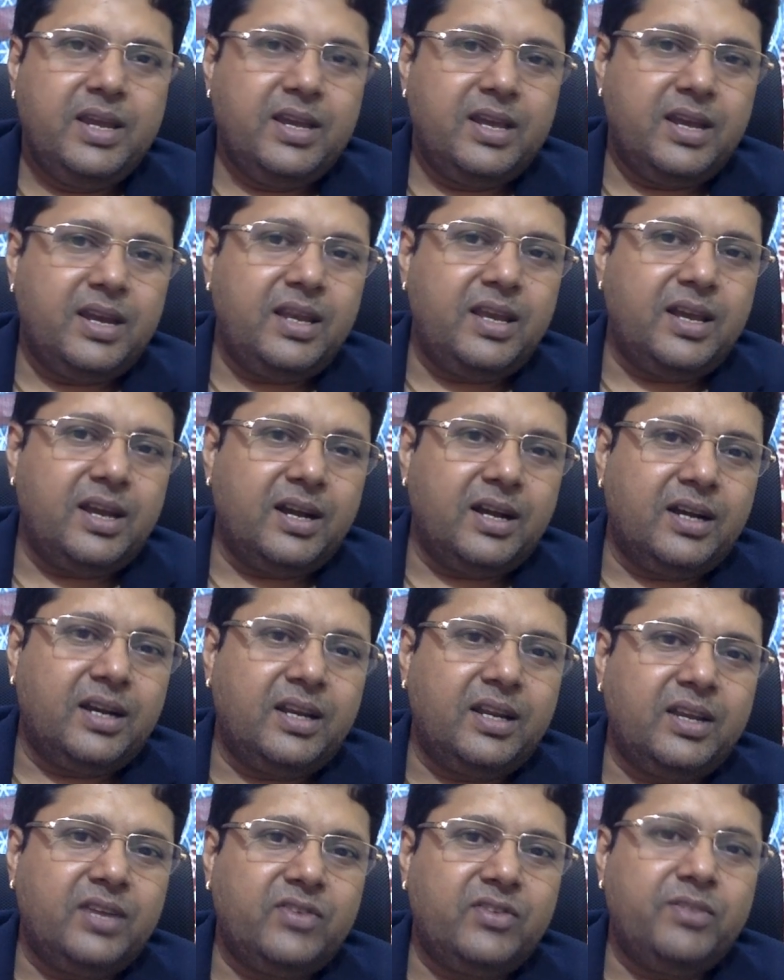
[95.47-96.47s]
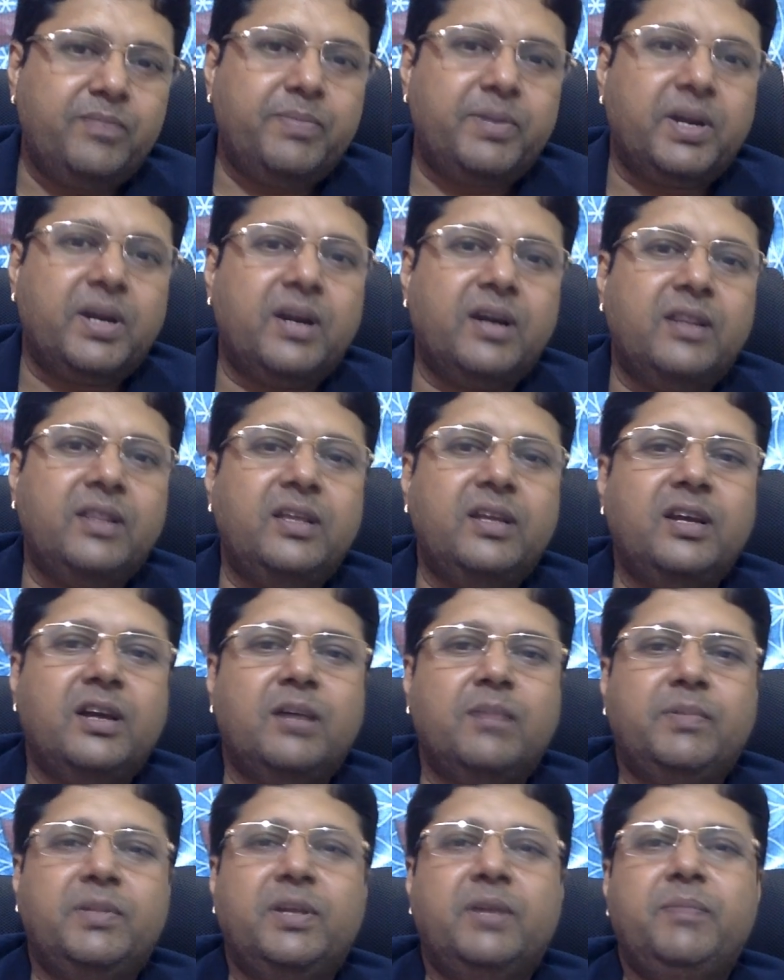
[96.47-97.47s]
यानी अगर किसी प्राकृतिक
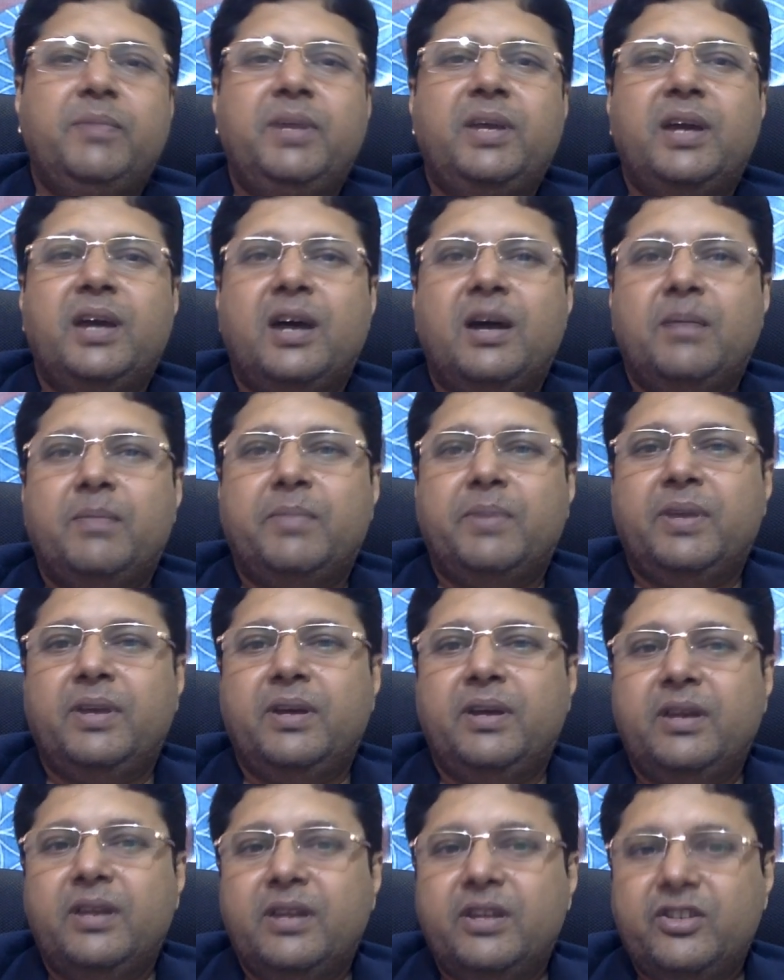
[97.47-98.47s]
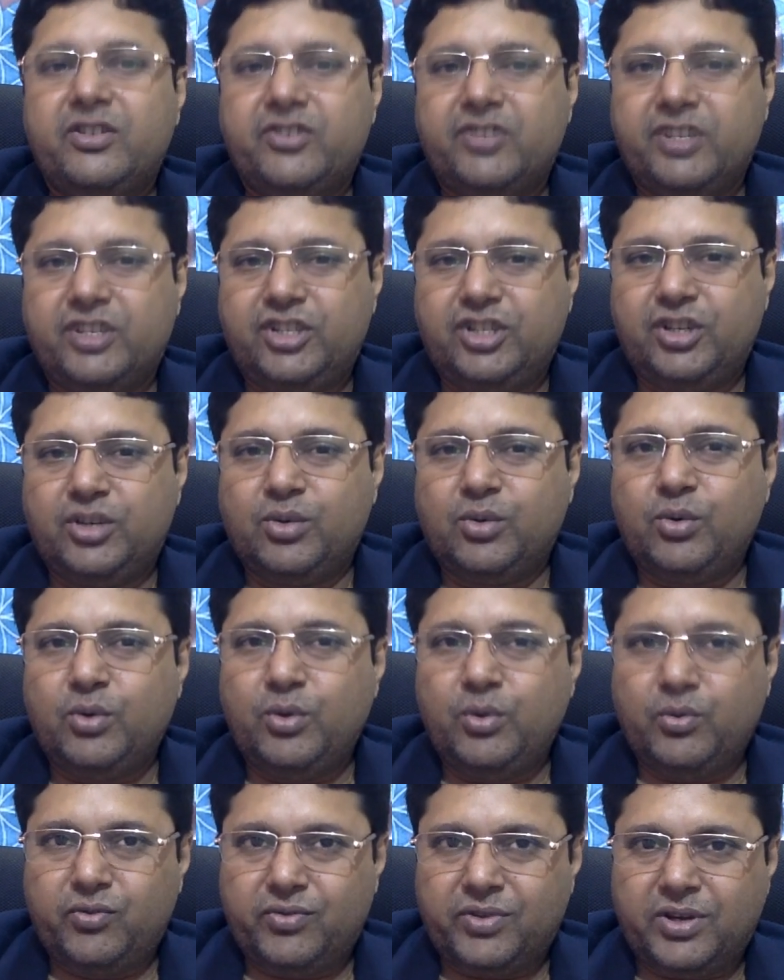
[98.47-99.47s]
आपदा में आपके घर के स्ट्रक्चर को कोई
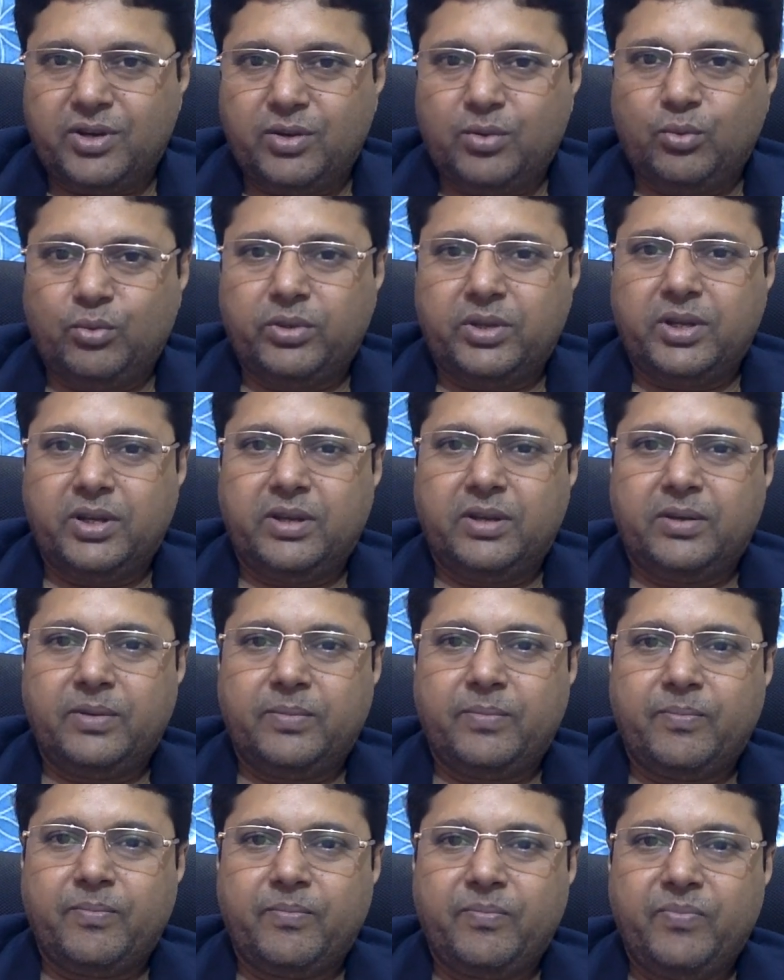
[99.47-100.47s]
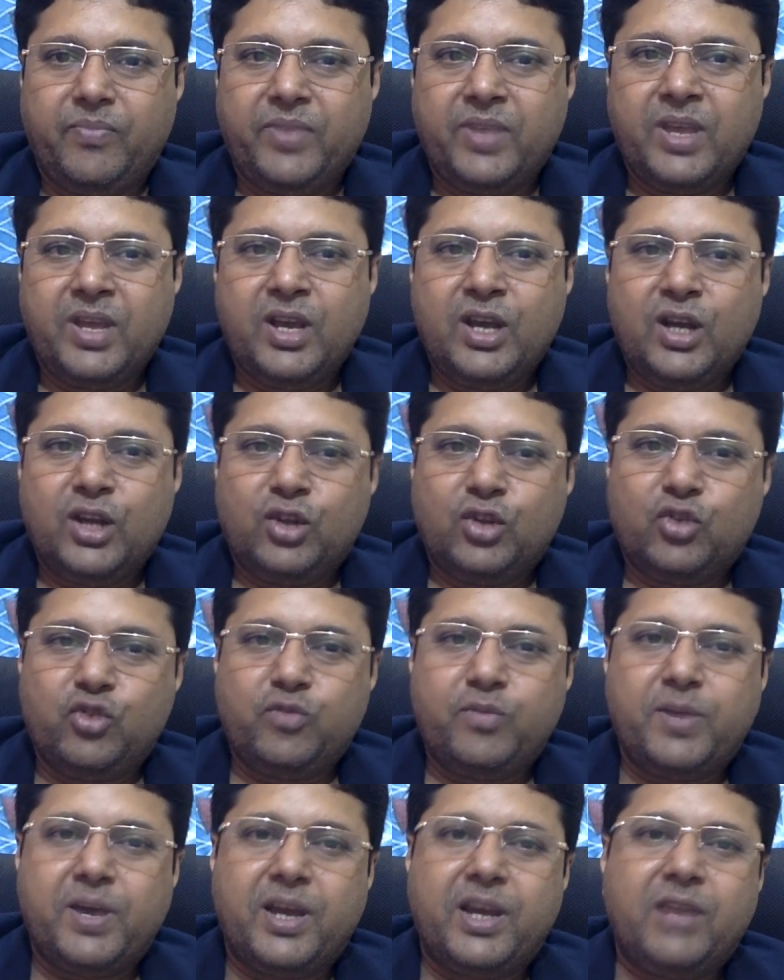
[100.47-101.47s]
नुकसान होता है तो
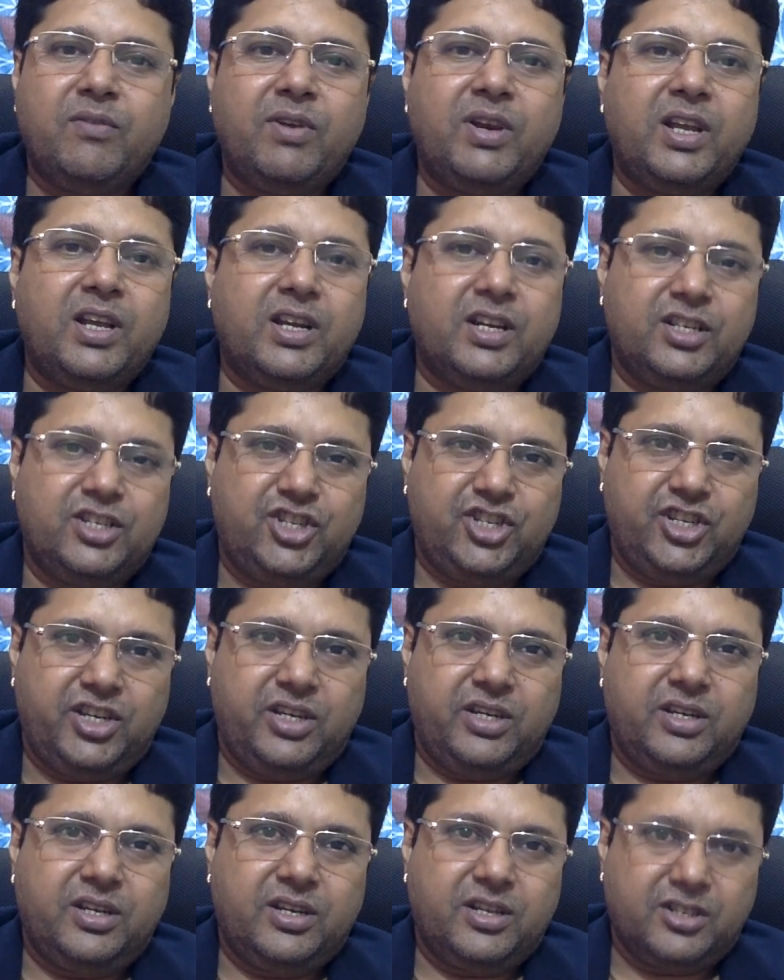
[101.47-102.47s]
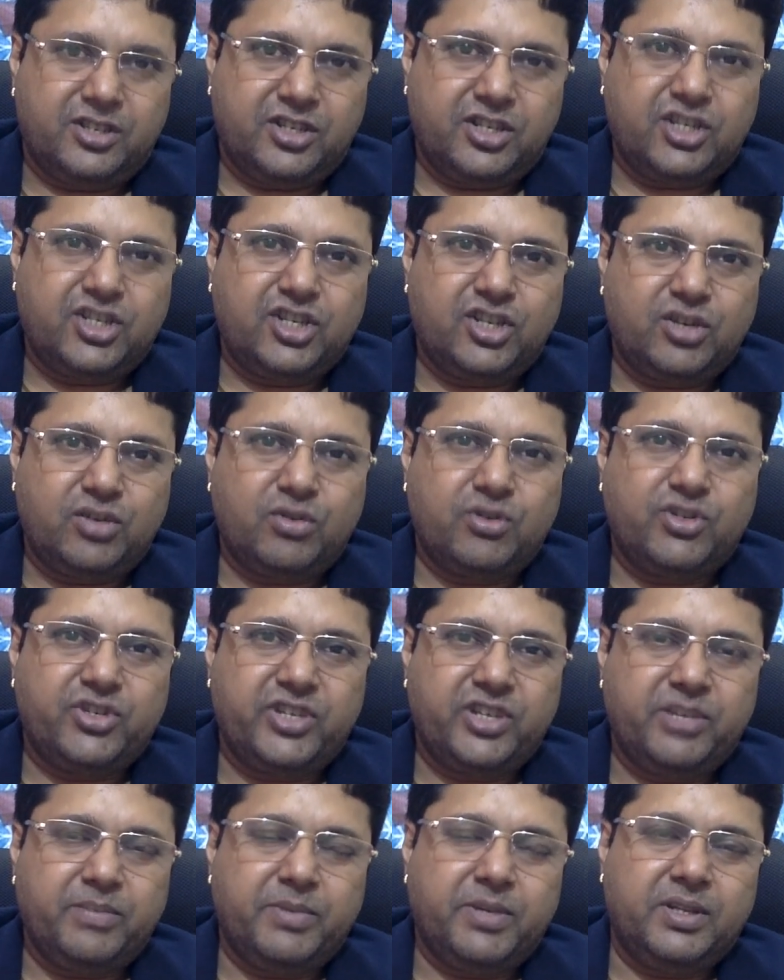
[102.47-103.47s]
उसमें आने वाले खर्चे कंस्ट्रक्शन
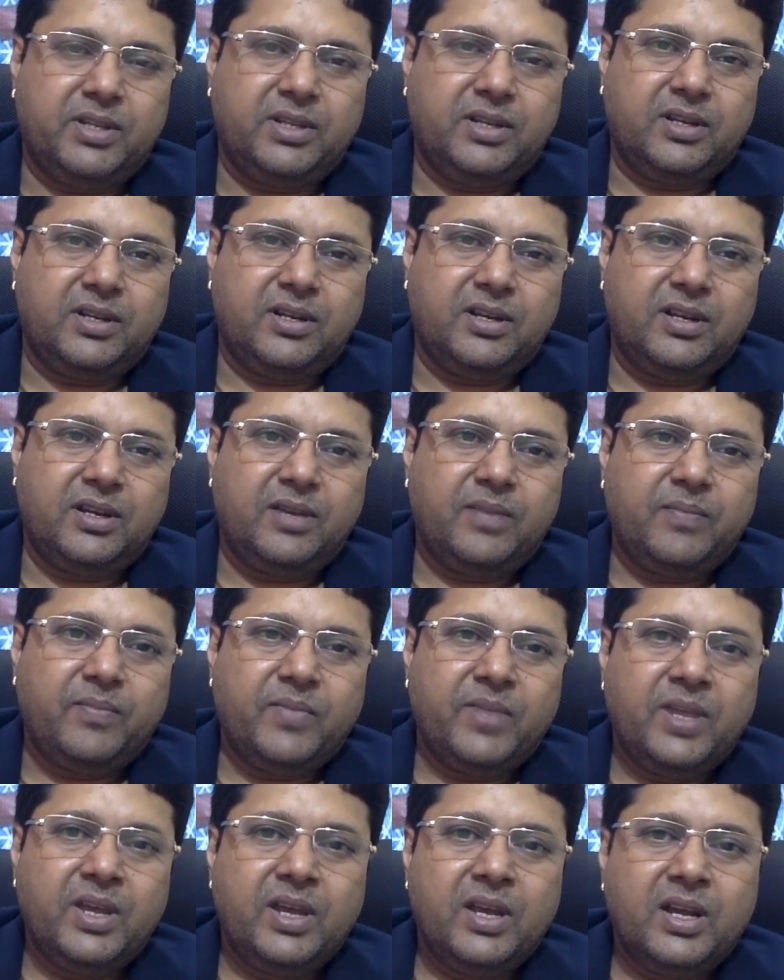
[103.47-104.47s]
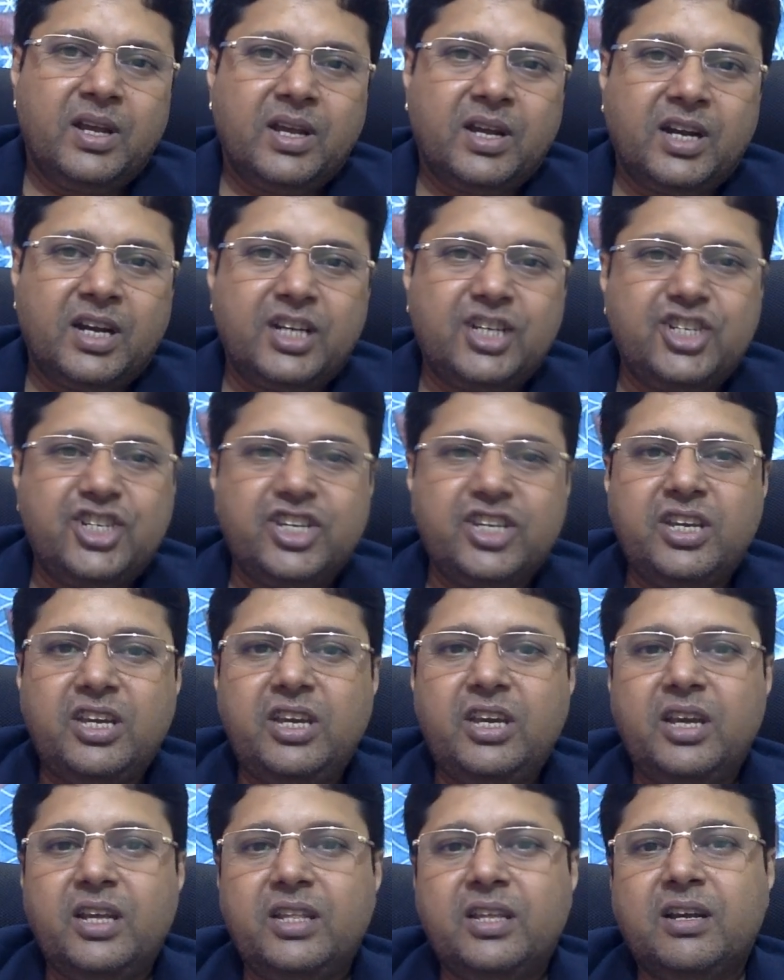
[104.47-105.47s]
कॉस्ट की बात कर रहे हैं खर्चे
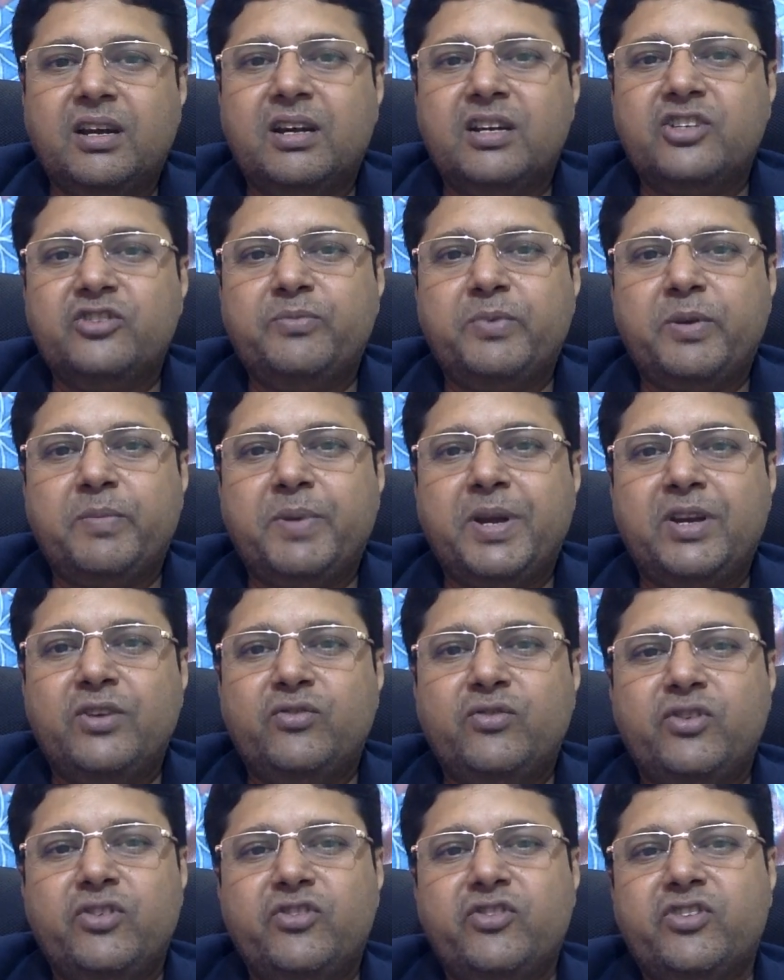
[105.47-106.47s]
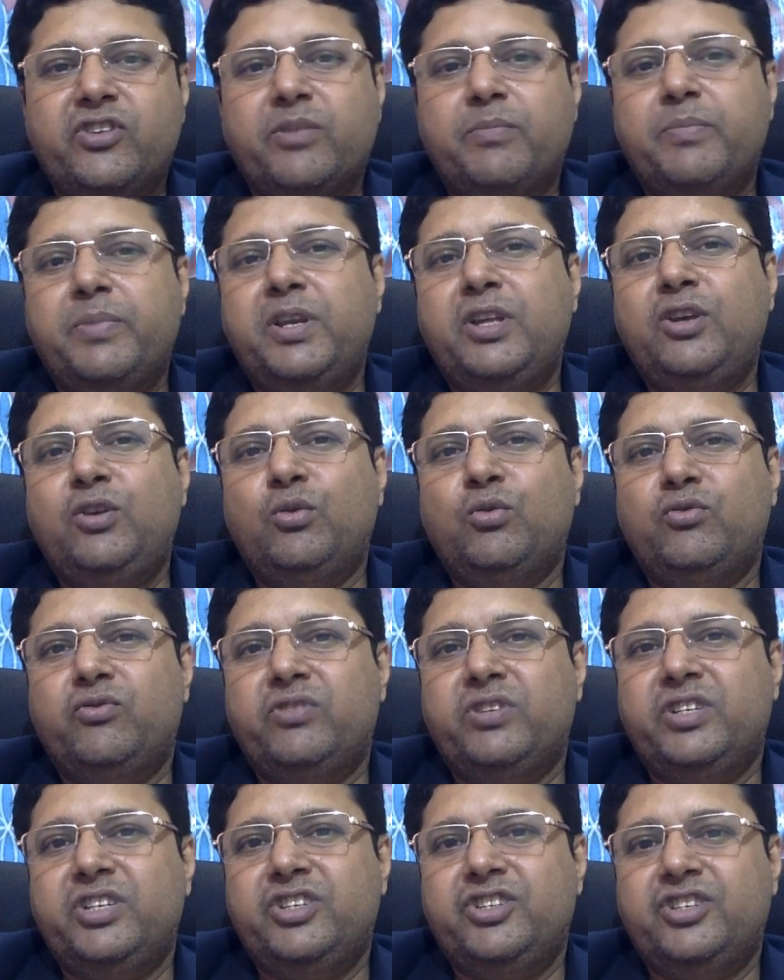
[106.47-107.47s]
की अधिकांश भरपाई इंश्योरेंस कंपनी की ओर
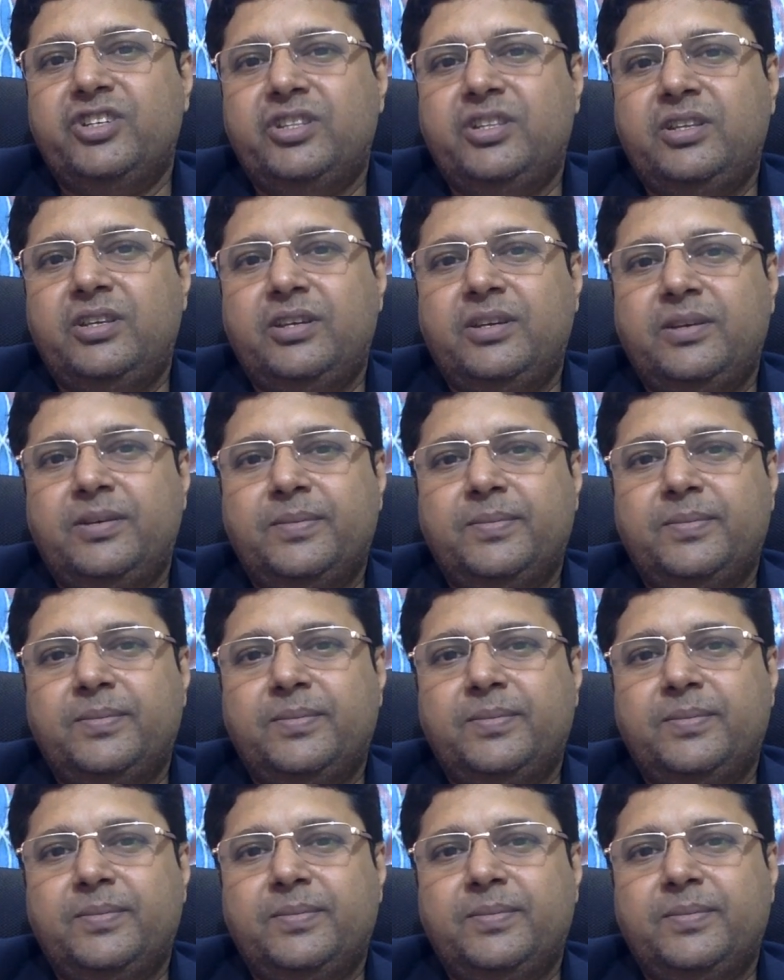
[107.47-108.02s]
से की जाती है